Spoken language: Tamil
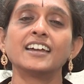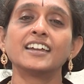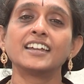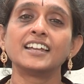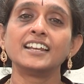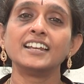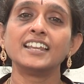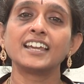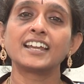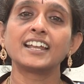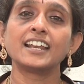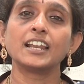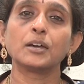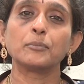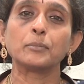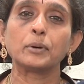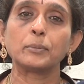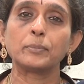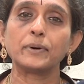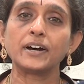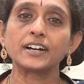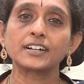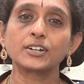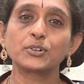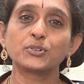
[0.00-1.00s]
இன்றைக்கி நம்ம
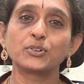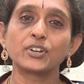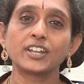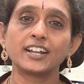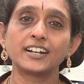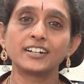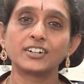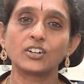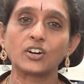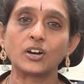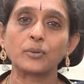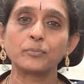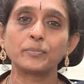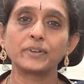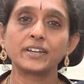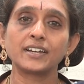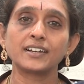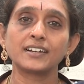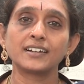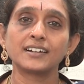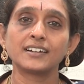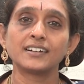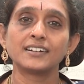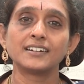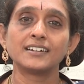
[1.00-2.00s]
பார்க்கக்கூடிய டாபிக்
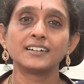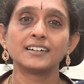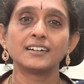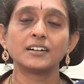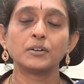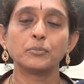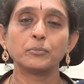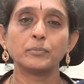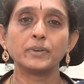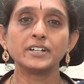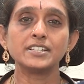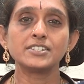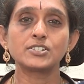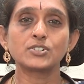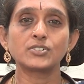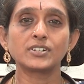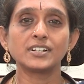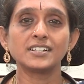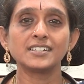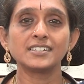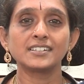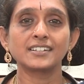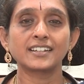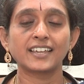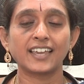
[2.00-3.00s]

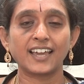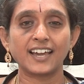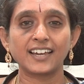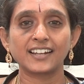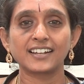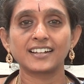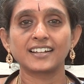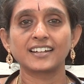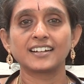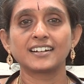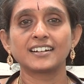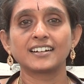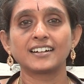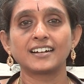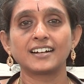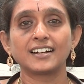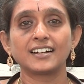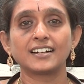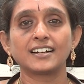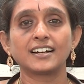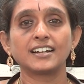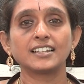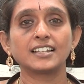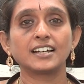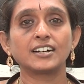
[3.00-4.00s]
மென்ஸ்ட்ரல் கேர்
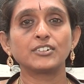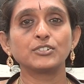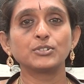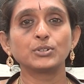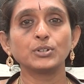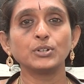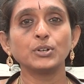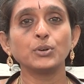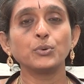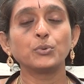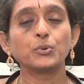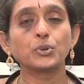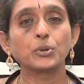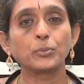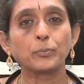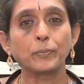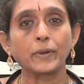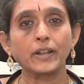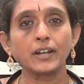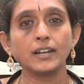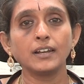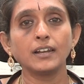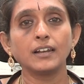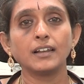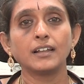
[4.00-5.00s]
அதாவது ஒரு
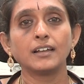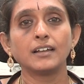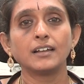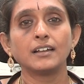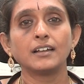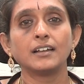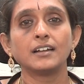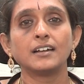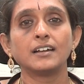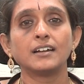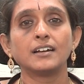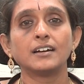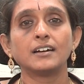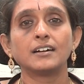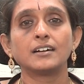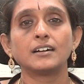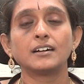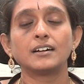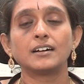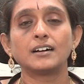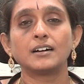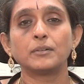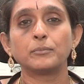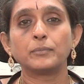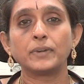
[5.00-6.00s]
பெண்
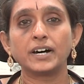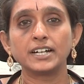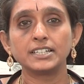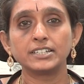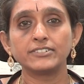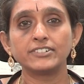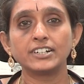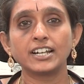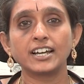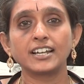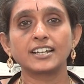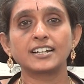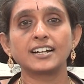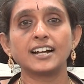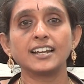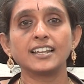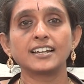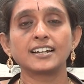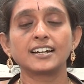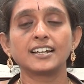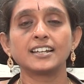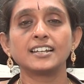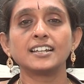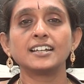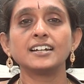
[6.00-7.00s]
மாதவிடாய்
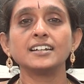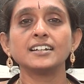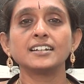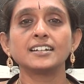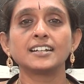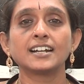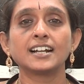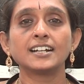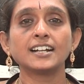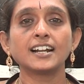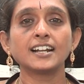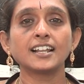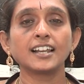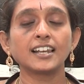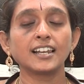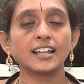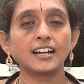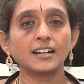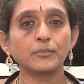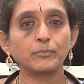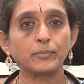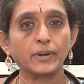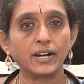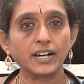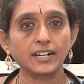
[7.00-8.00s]
காலங்களில்
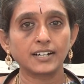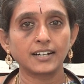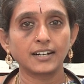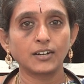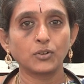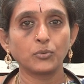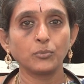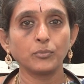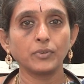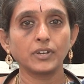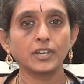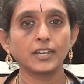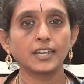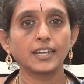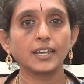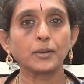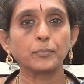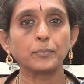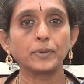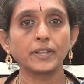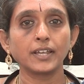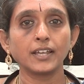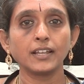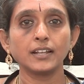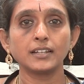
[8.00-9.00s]
என்னென்னலாம் பார்க்கணும்
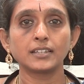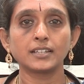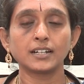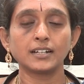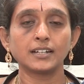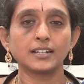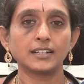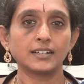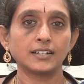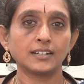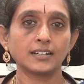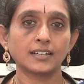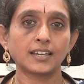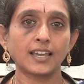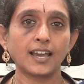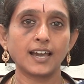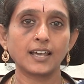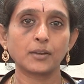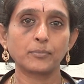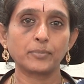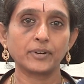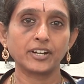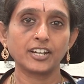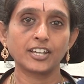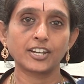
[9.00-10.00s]
எப்படி தன்னை
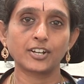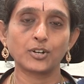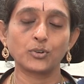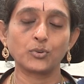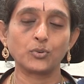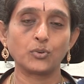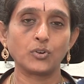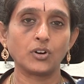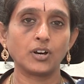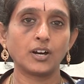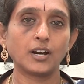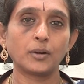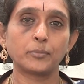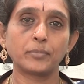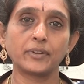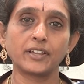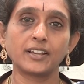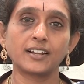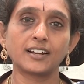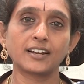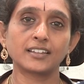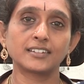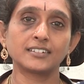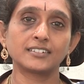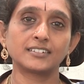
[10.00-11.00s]
கேர் பண்ணிக்கணும்
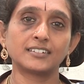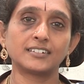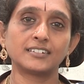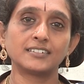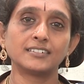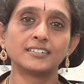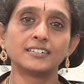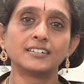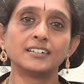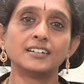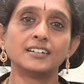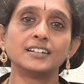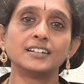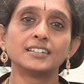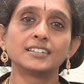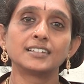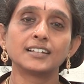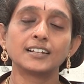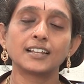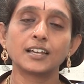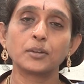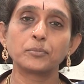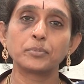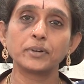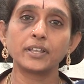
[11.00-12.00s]
அப்படிங்கிறது தான்
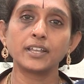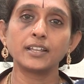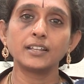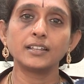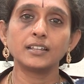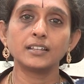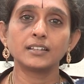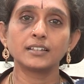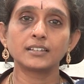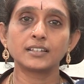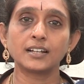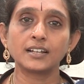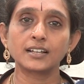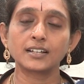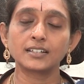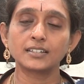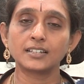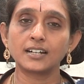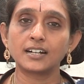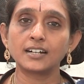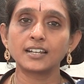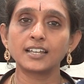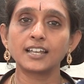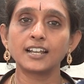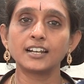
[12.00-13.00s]
தன்னை எப்படி தனக்கு
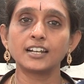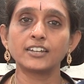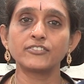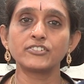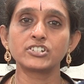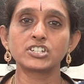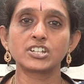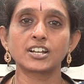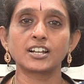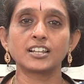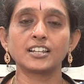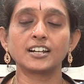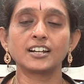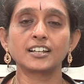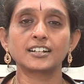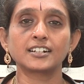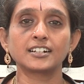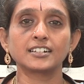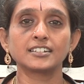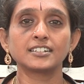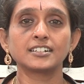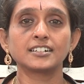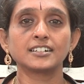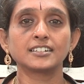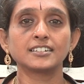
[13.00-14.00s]
தானே என்ன விஷயங்கள்
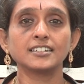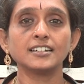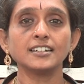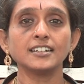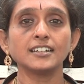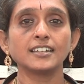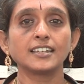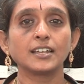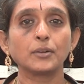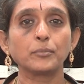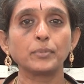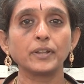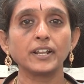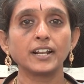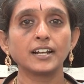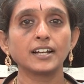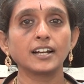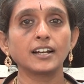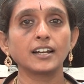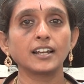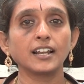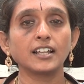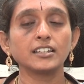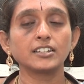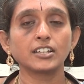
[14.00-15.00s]
நடக்கிறதுங்கிறத எப்படி
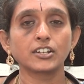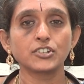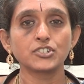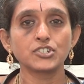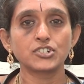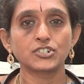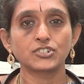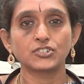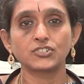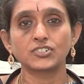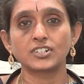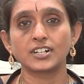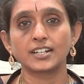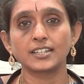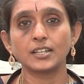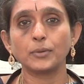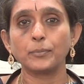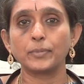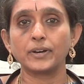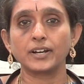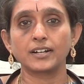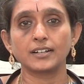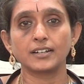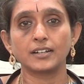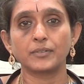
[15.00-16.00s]
என்னென்னலாம் தெரிஞ்சுக்கணுங்கிறத
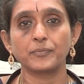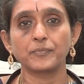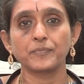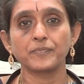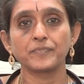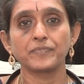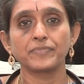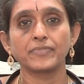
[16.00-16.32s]
பார்க்கலாம்